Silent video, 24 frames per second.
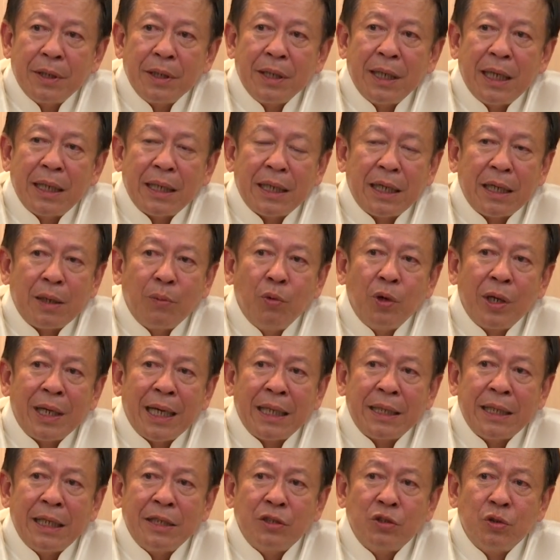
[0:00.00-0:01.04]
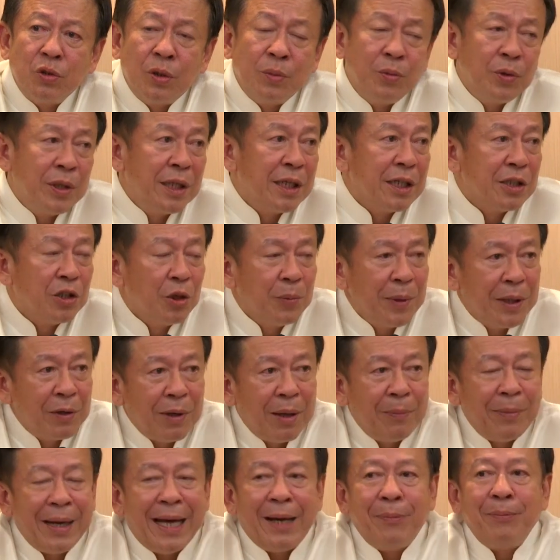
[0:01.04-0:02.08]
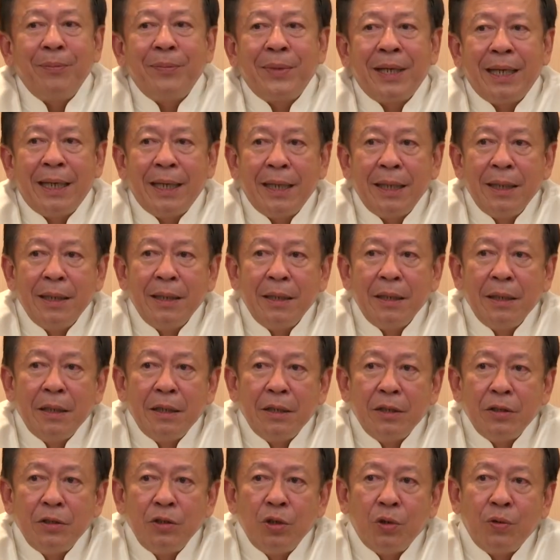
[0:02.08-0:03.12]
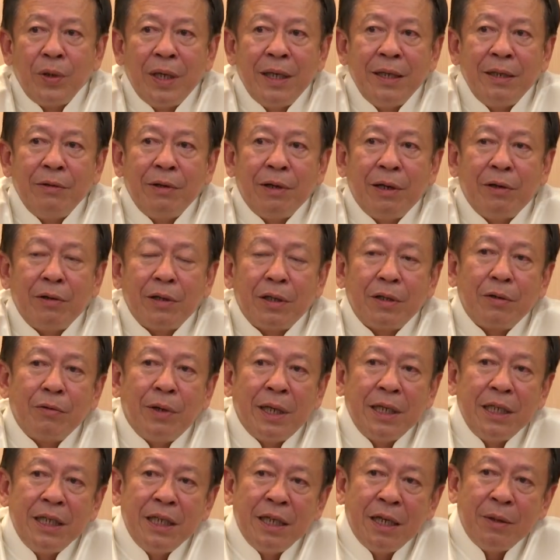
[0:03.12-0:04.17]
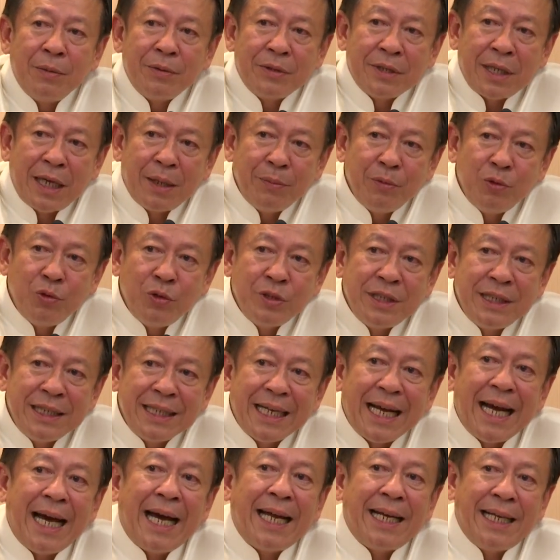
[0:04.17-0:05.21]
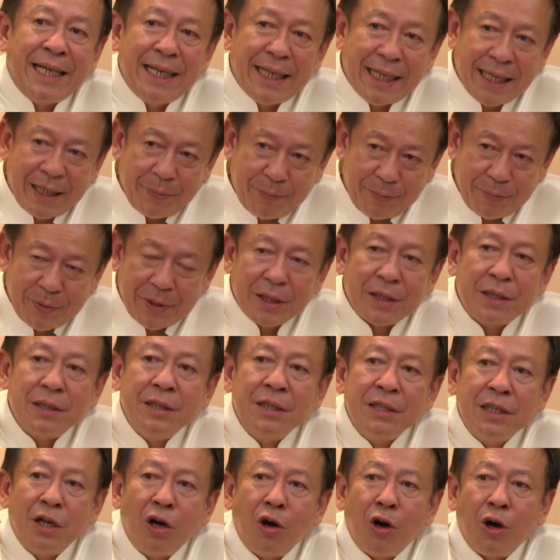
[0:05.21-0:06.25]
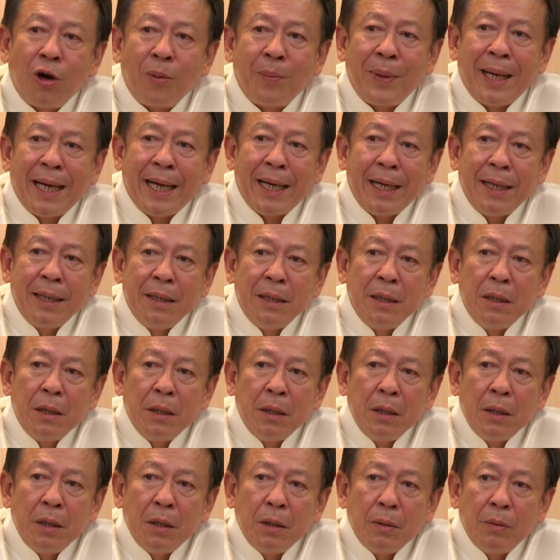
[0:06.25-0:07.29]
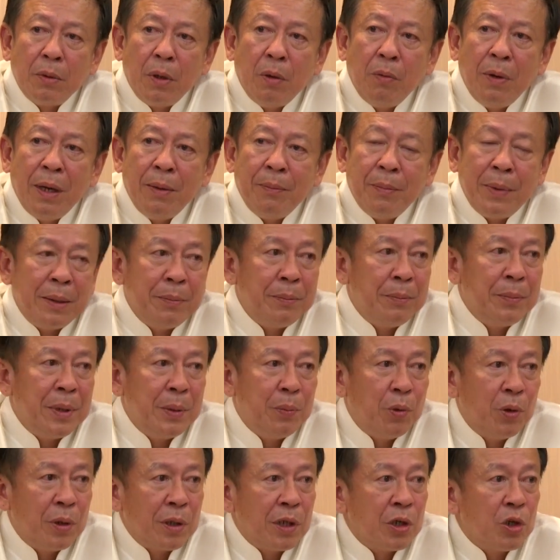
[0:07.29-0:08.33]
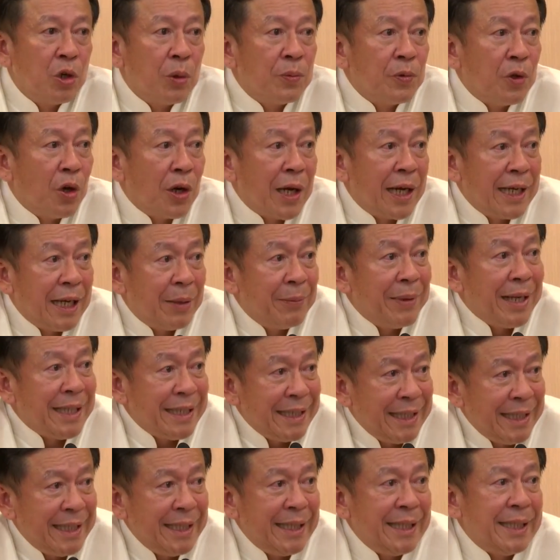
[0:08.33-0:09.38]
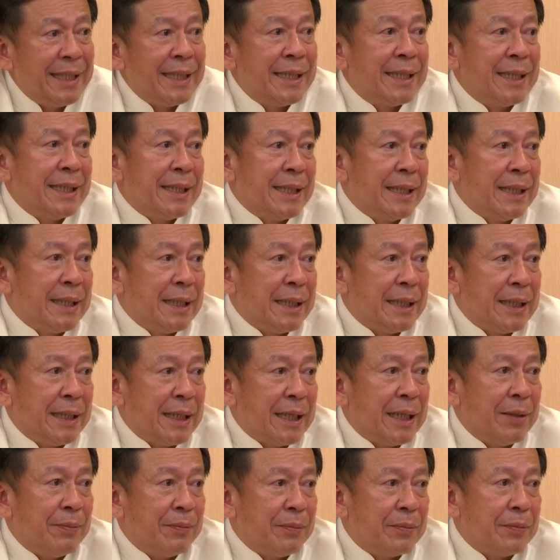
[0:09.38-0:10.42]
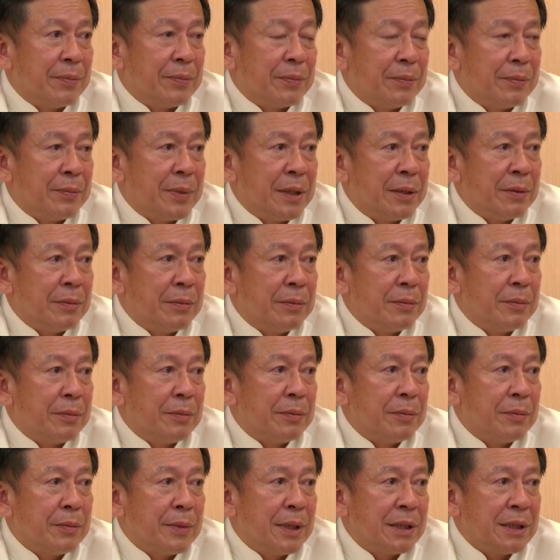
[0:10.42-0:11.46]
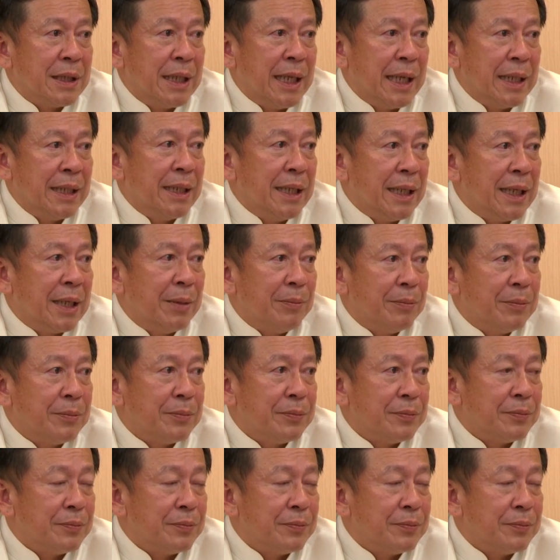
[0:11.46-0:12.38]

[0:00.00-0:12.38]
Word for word: ต้องการกระบวนการไต่สวนพวกนี้ก็ต้องเป็นความลับนะฮะยกเว้นว่าวันที่ศาลรัฐธรรมนูญชี้ขาดนะครับก็ขึ้นจะออกมาเพราะว่ามันมีผลกระทบต่อการทำหน้าที่นะครับมันลักษณะนี้ครับ